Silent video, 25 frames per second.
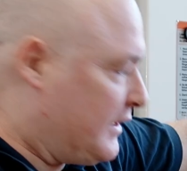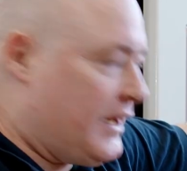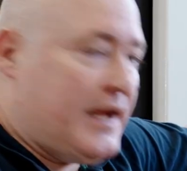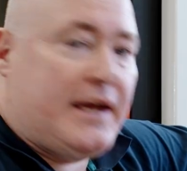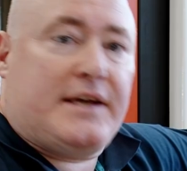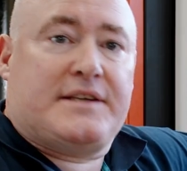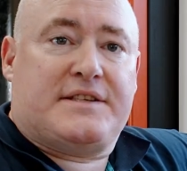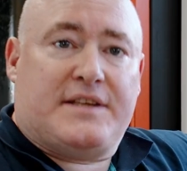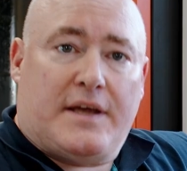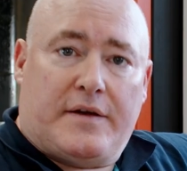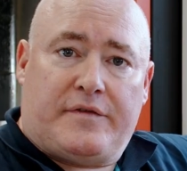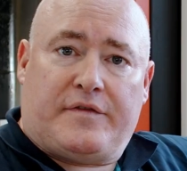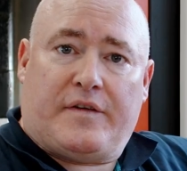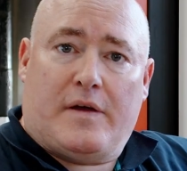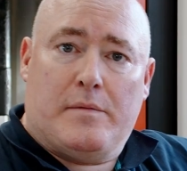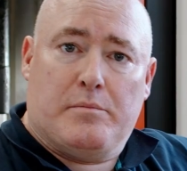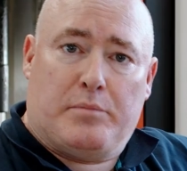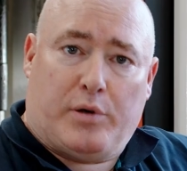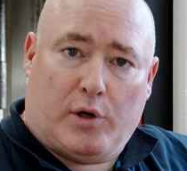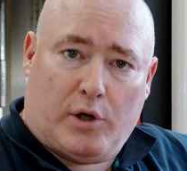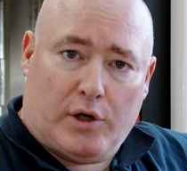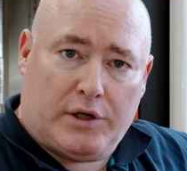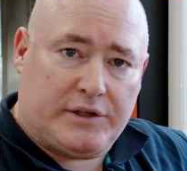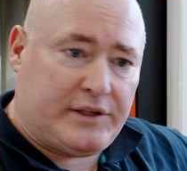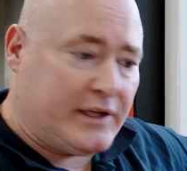
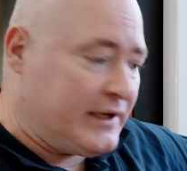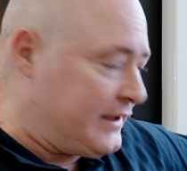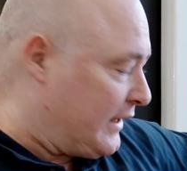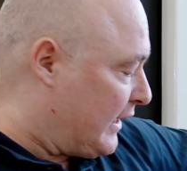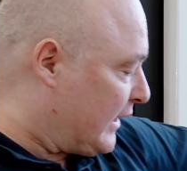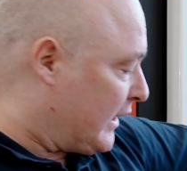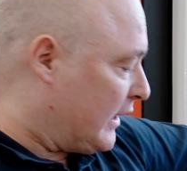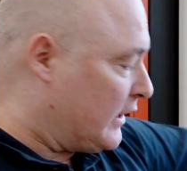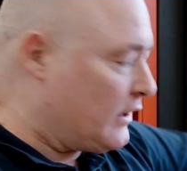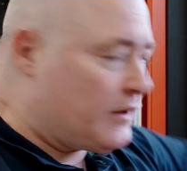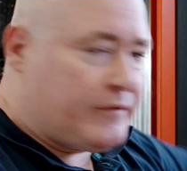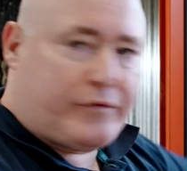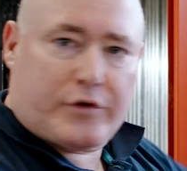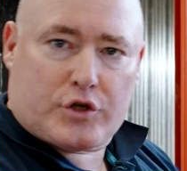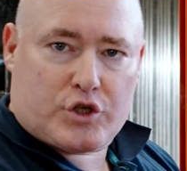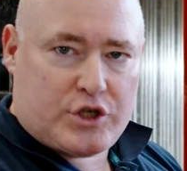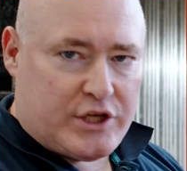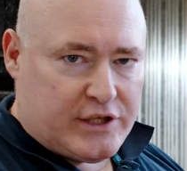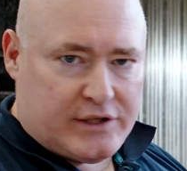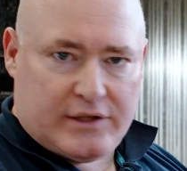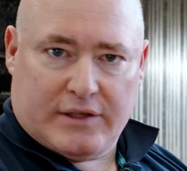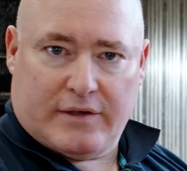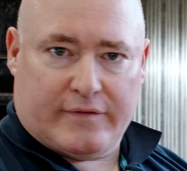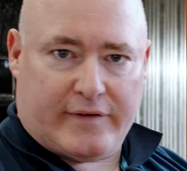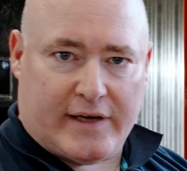DXF-Import, der kann auf
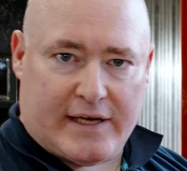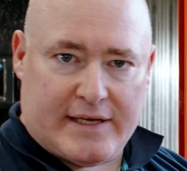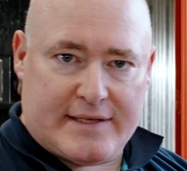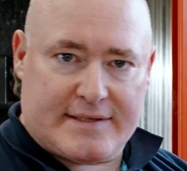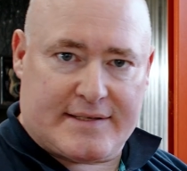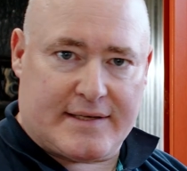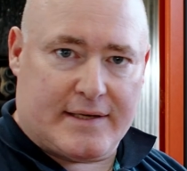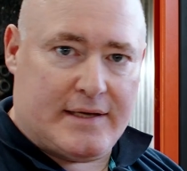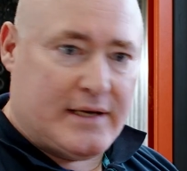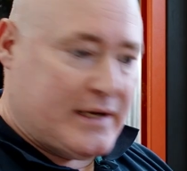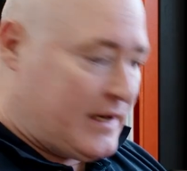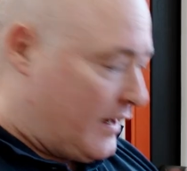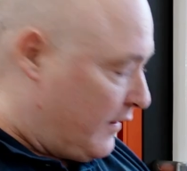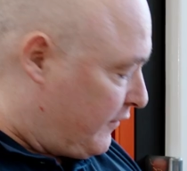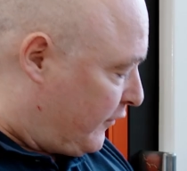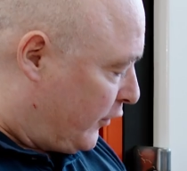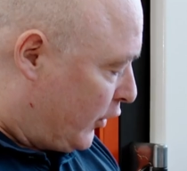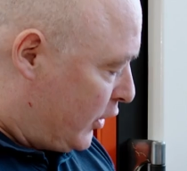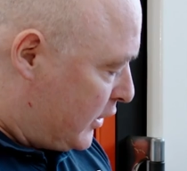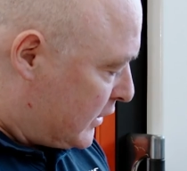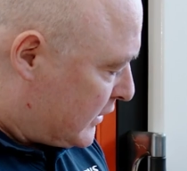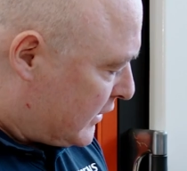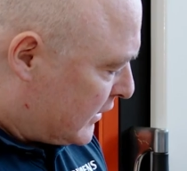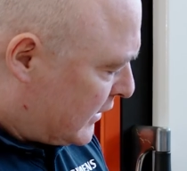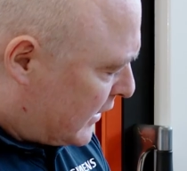verschiedene Weise
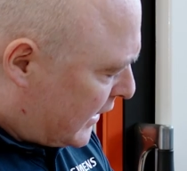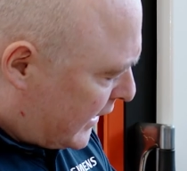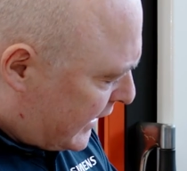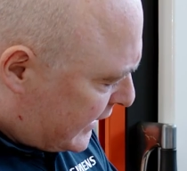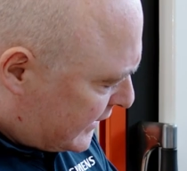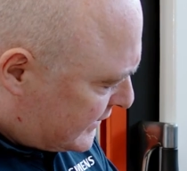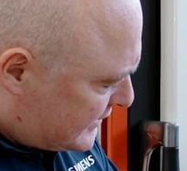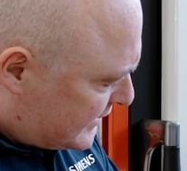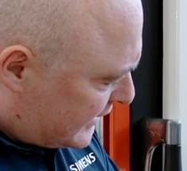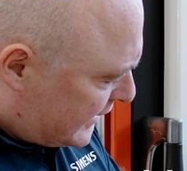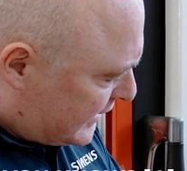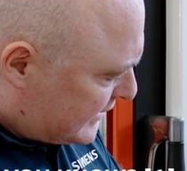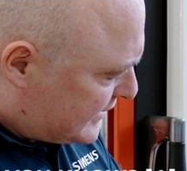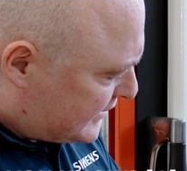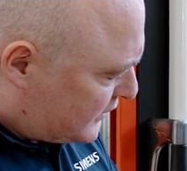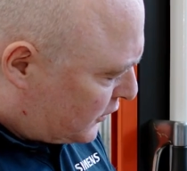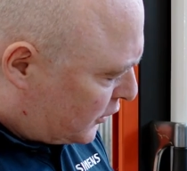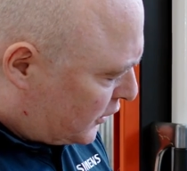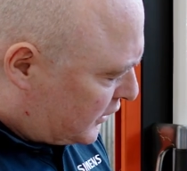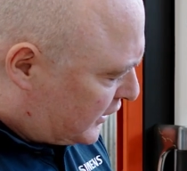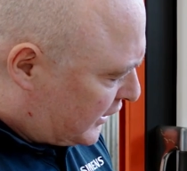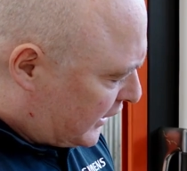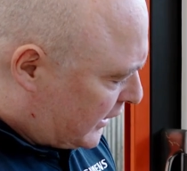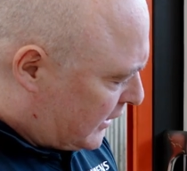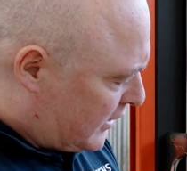erfolgen. Einerseits
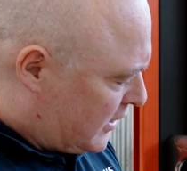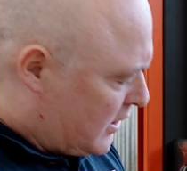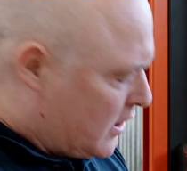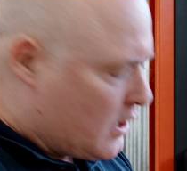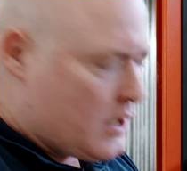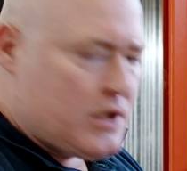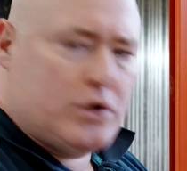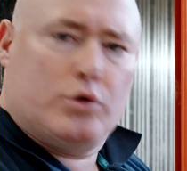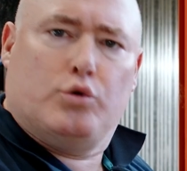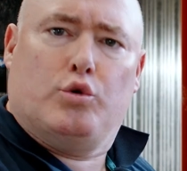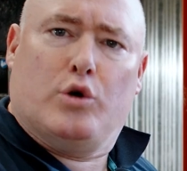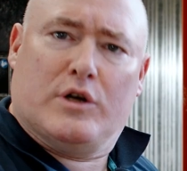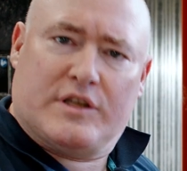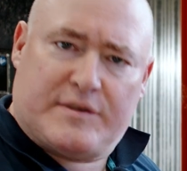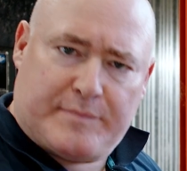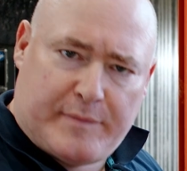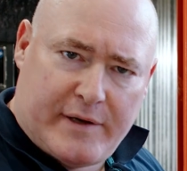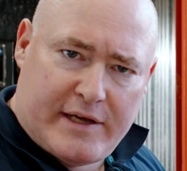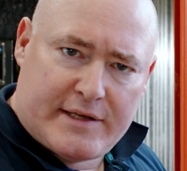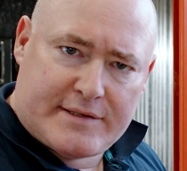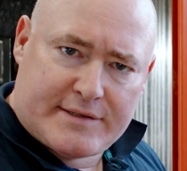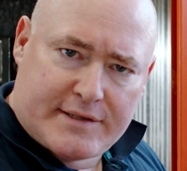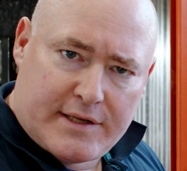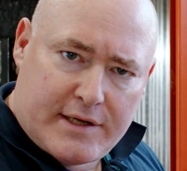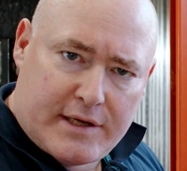durch den
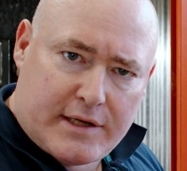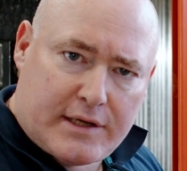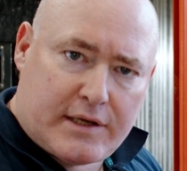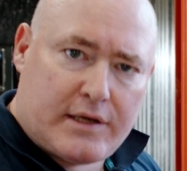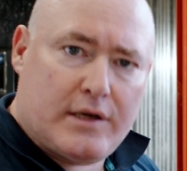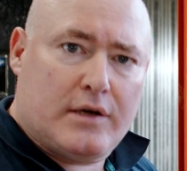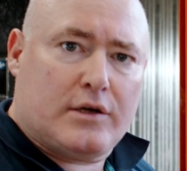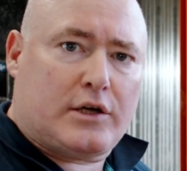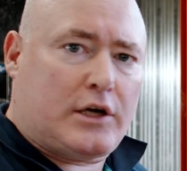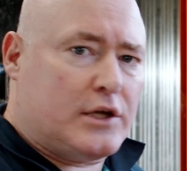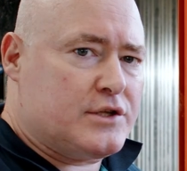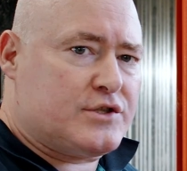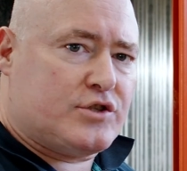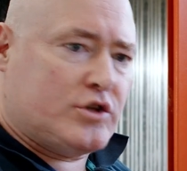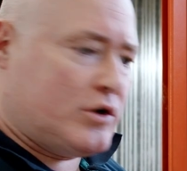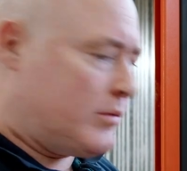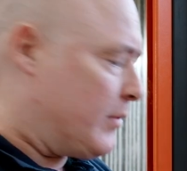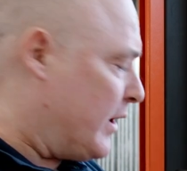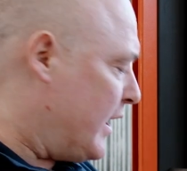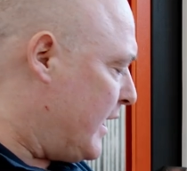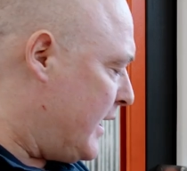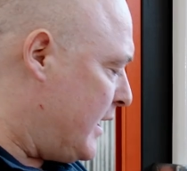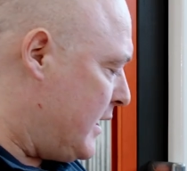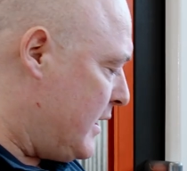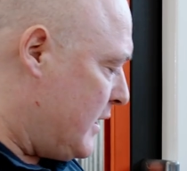USB-Stick, ganz
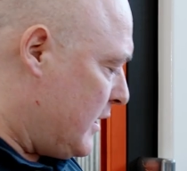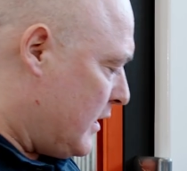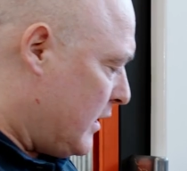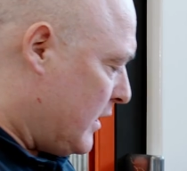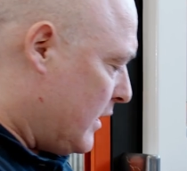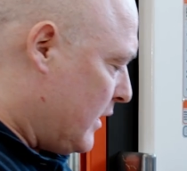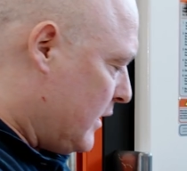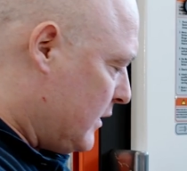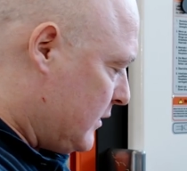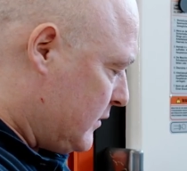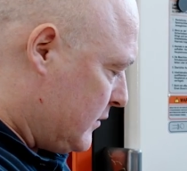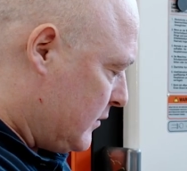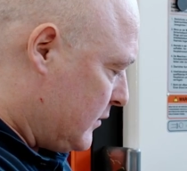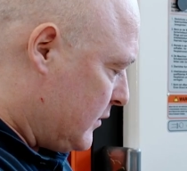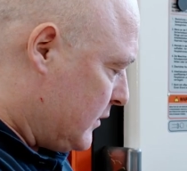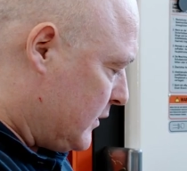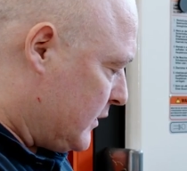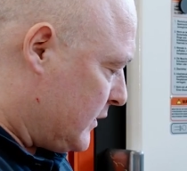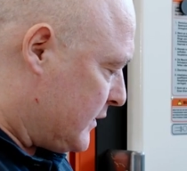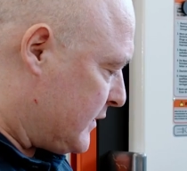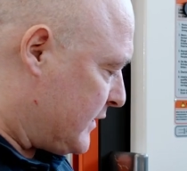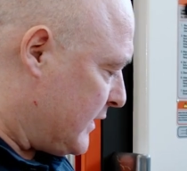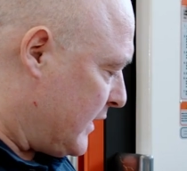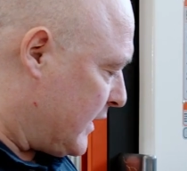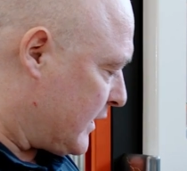normal,
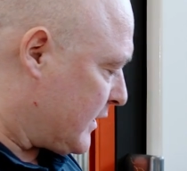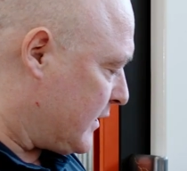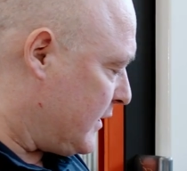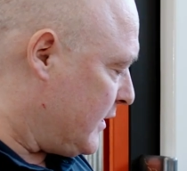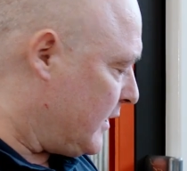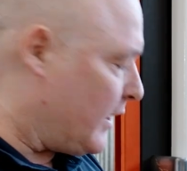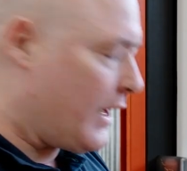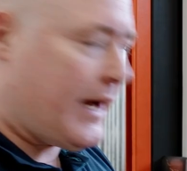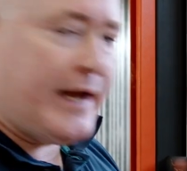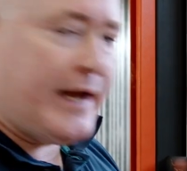zack,